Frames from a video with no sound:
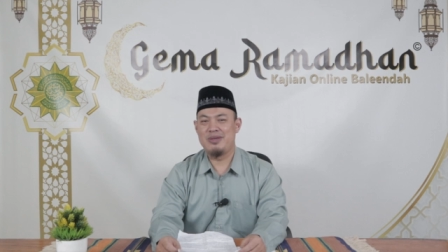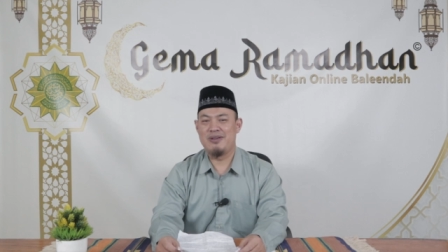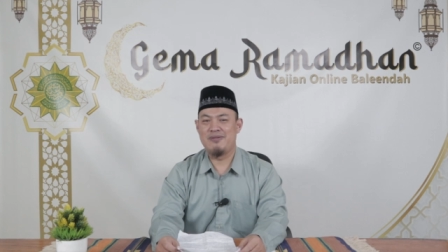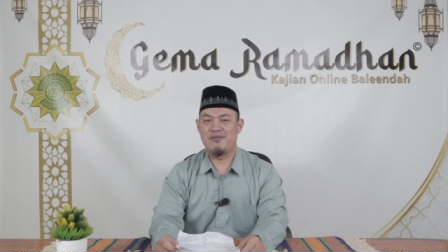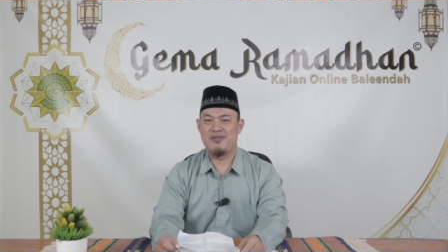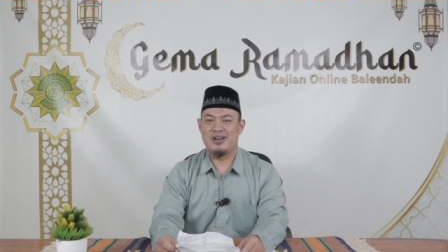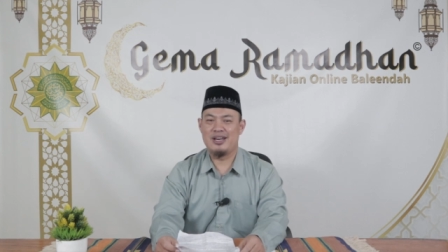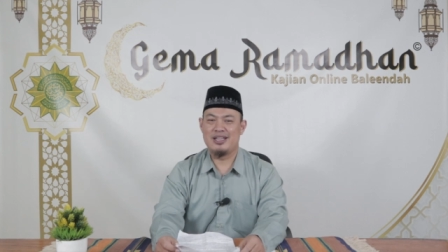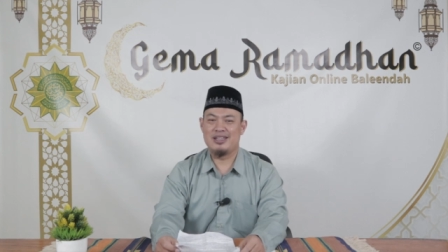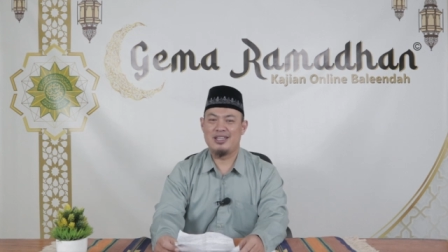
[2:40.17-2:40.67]

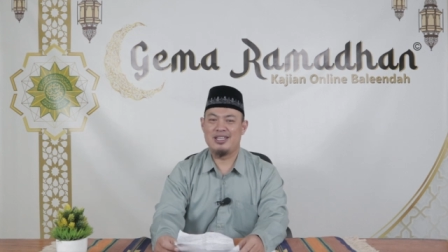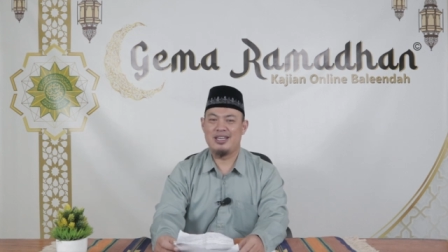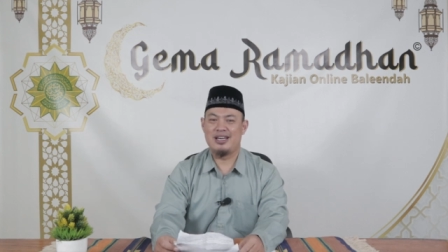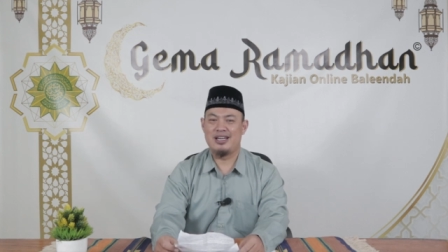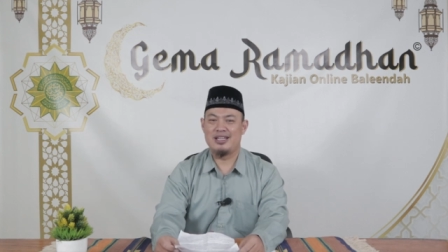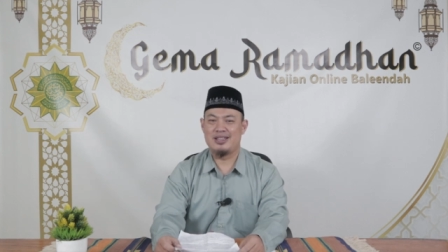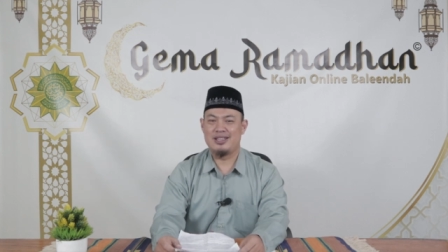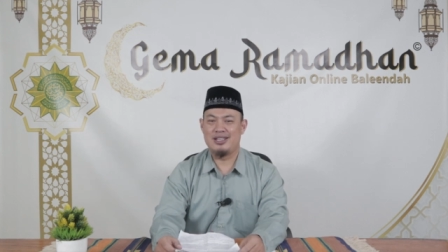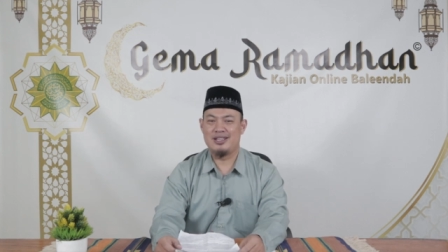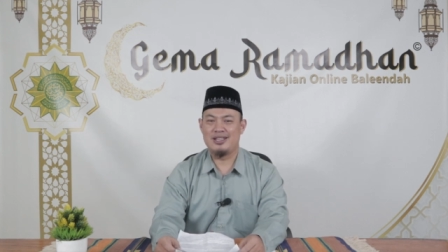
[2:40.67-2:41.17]

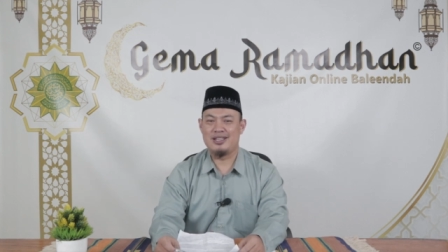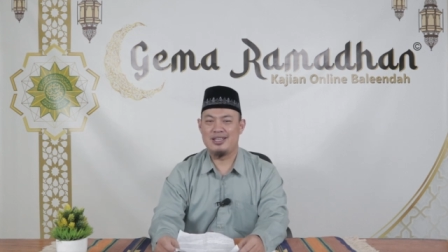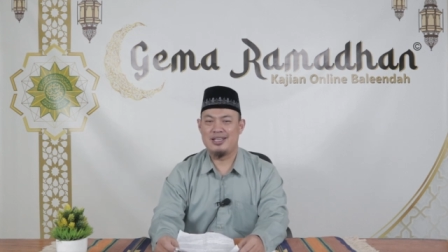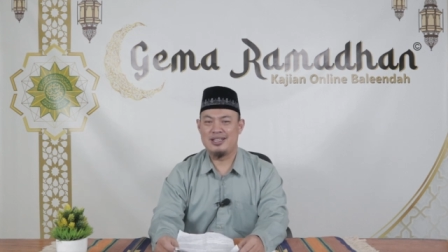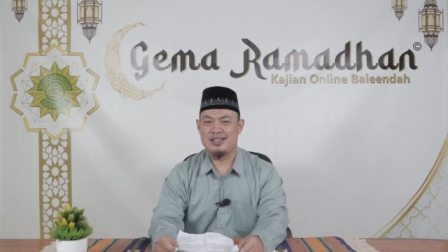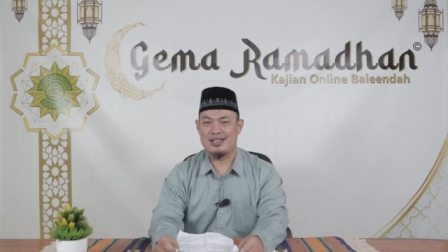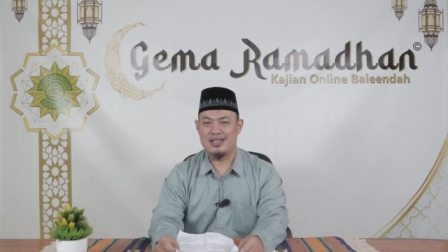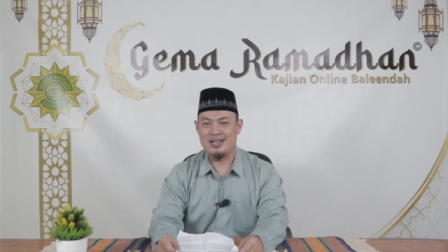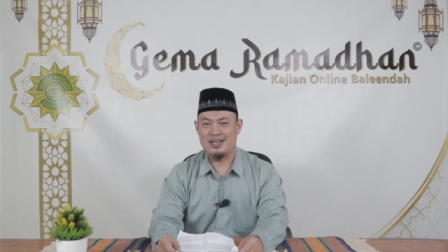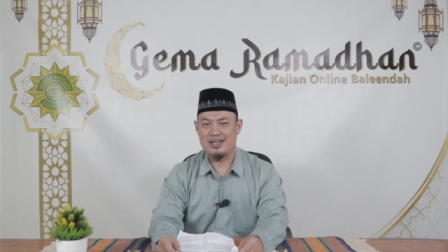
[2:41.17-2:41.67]
bifatihatil
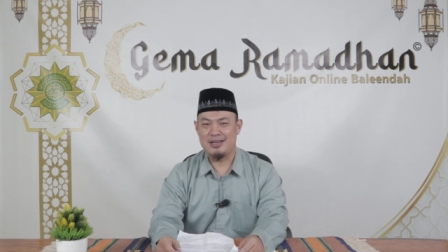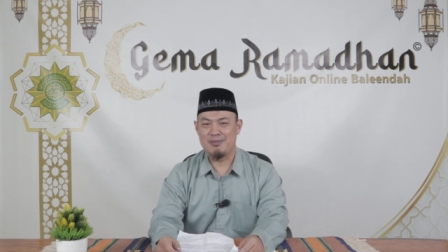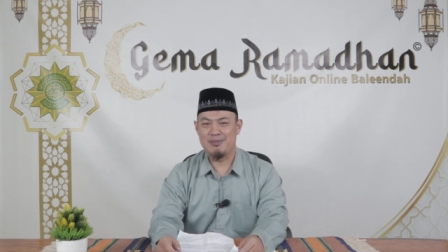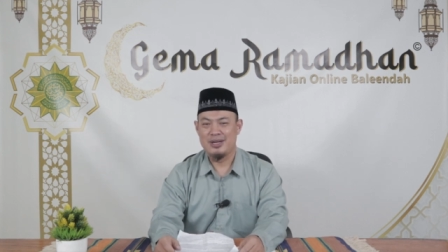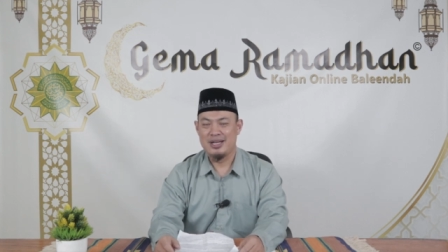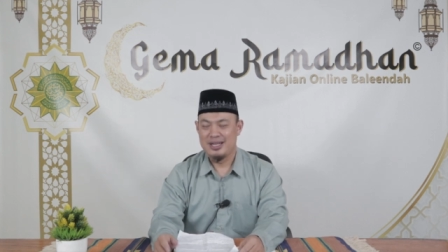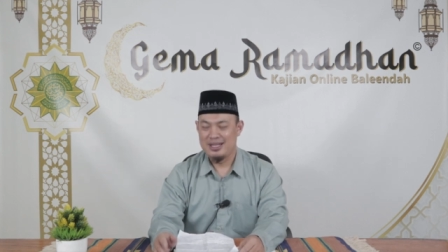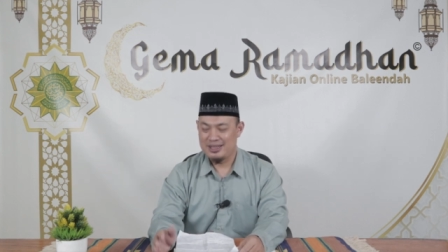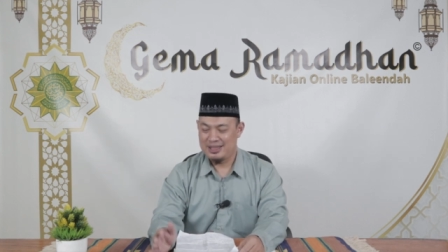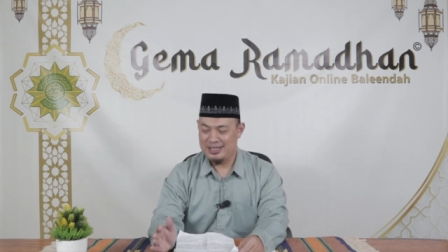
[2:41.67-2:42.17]

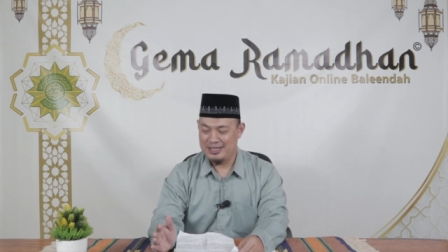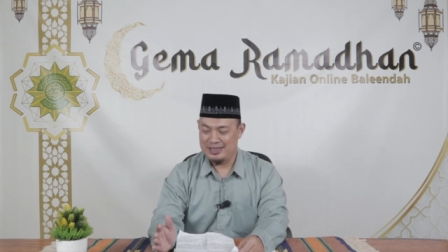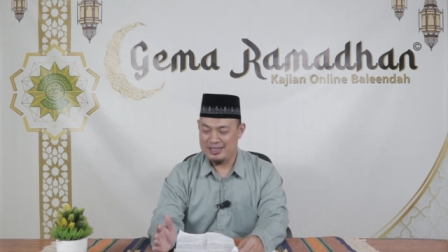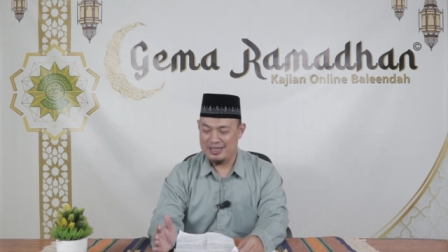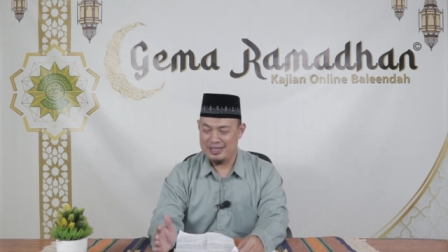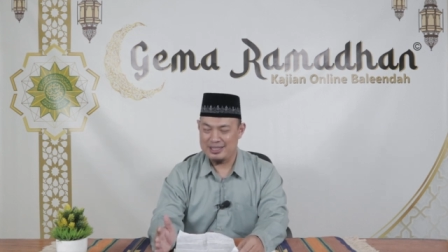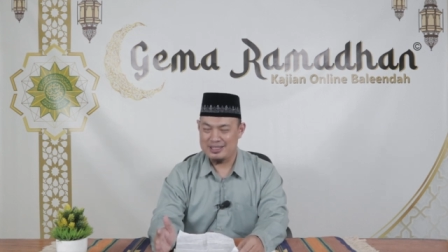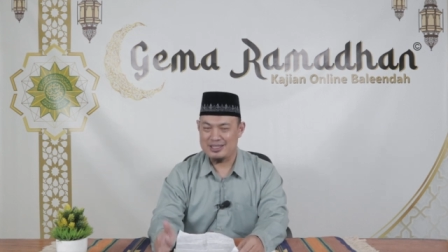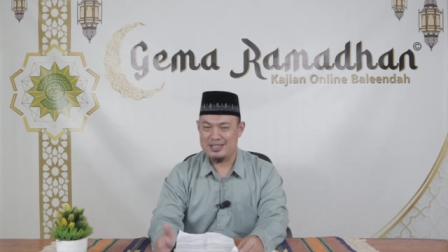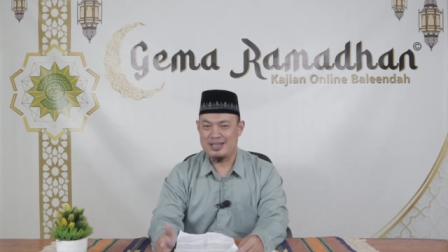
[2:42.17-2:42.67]
kitab
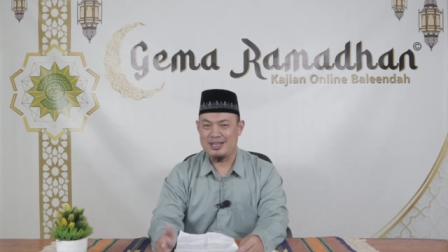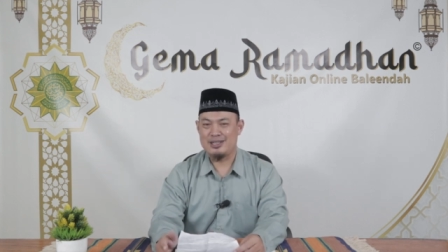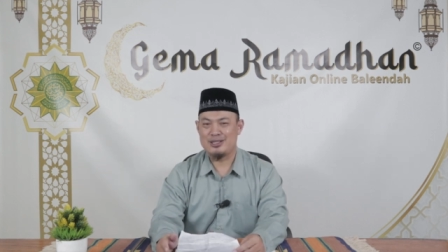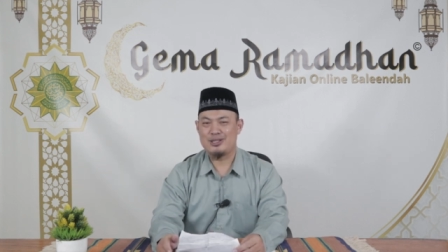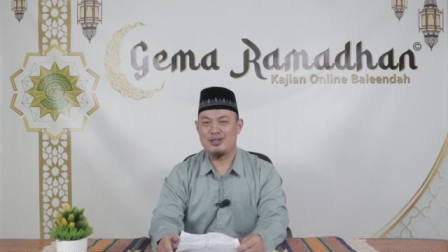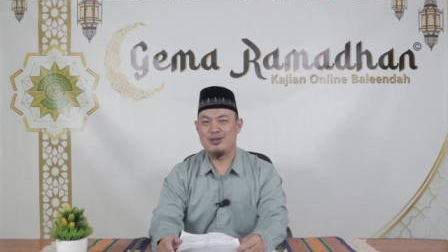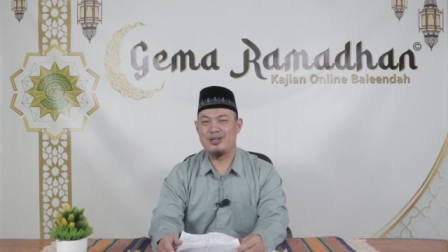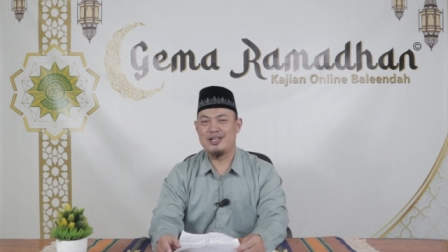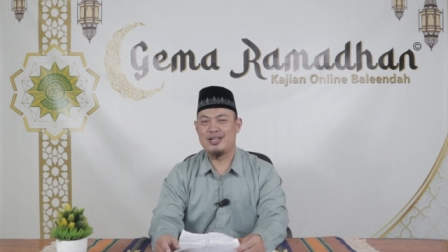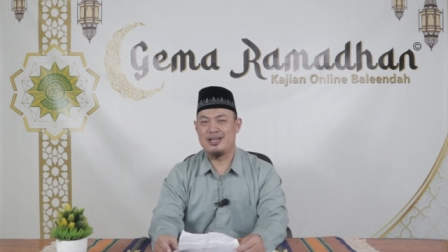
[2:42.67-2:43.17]
tidak sah
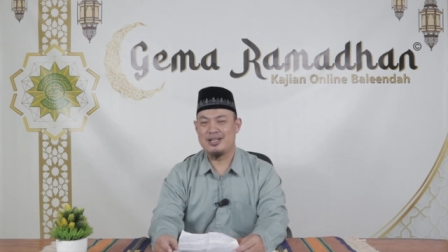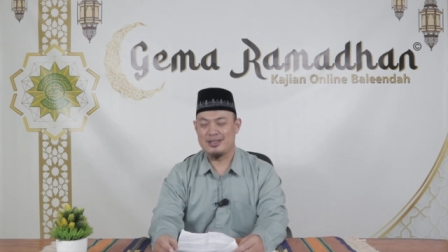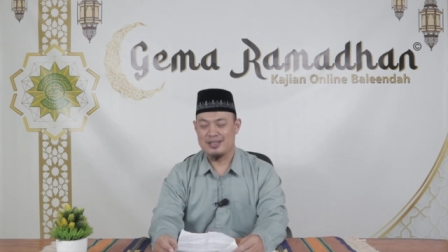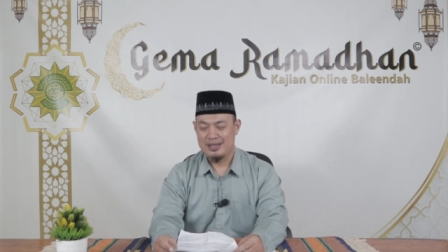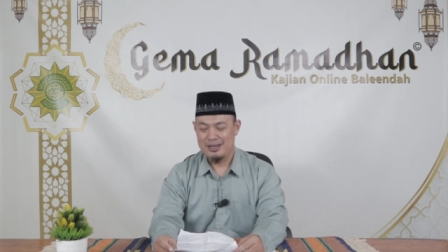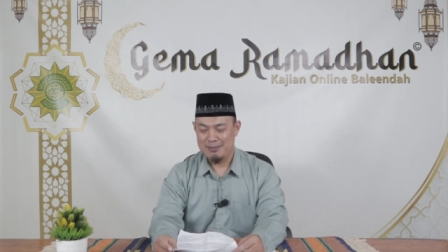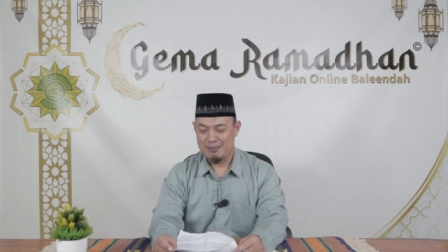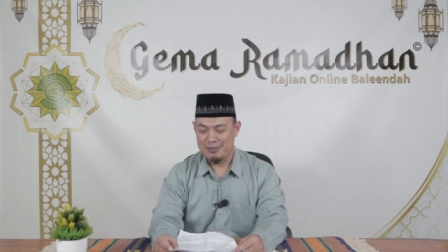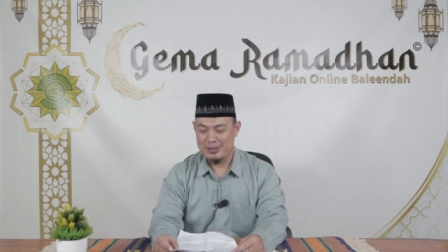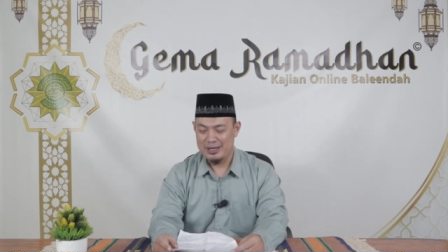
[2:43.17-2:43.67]

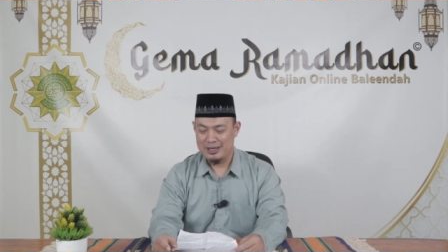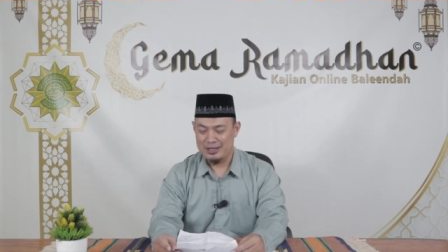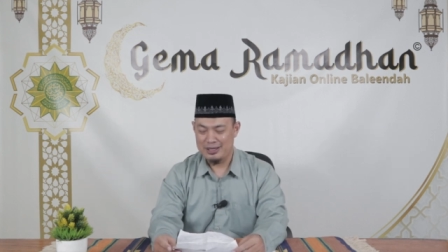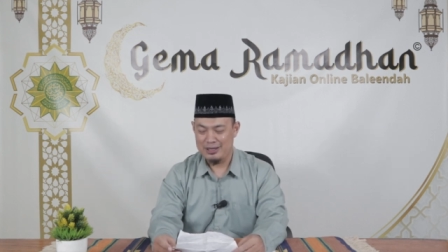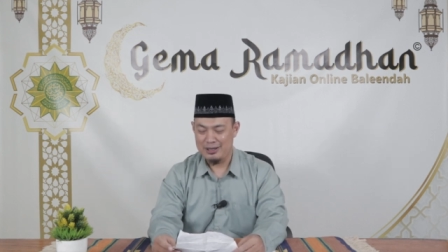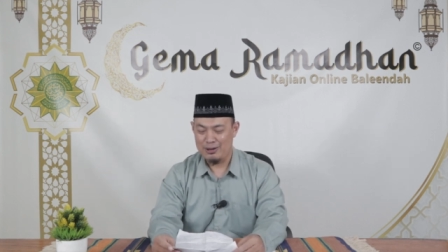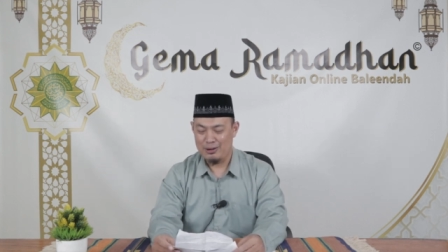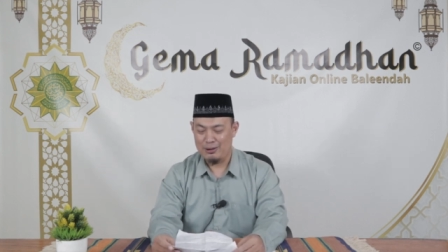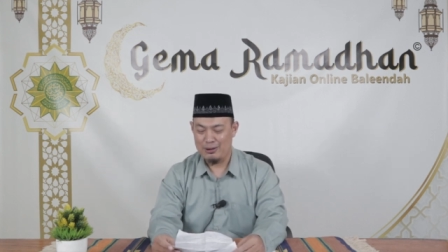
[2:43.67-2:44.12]
solat bagi